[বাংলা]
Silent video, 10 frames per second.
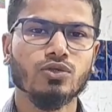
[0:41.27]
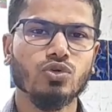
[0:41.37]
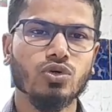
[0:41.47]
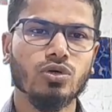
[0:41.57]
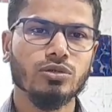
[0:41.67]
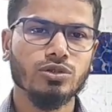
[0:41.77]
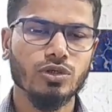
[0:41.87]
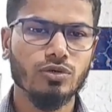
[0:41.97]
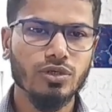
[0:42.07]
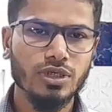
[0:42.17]
তো
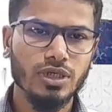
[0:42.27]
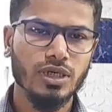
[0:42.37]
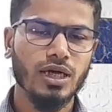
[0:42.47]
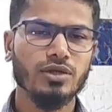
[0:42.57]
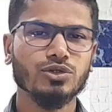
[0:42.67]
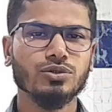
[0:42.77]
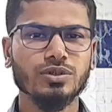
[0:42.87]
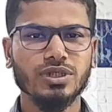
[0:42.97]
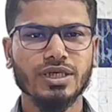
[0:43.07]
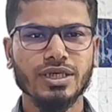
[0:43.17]
যখন কারো
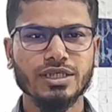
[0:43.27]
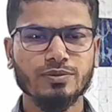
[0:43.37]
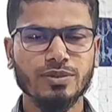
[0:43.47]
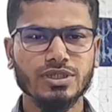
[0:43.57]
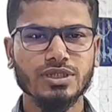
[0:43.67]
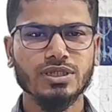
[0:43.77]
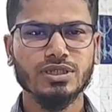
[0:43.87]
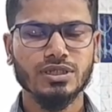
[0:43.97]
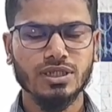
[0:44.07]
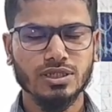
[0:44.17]
শরীরে এইচ এইচবিএসএজি
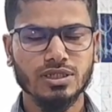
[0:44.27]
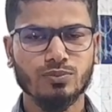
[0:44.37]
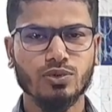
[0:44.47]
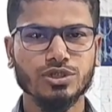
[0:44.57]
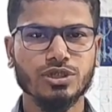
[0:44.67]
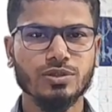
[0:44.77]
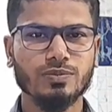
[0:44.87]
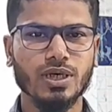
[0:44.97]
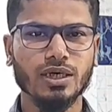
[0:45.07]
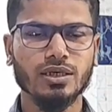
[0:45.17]
টেস্টটা পজিটিভ
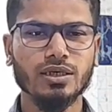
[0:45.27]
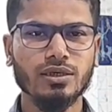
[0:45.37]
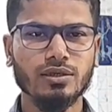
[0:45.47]
থাকে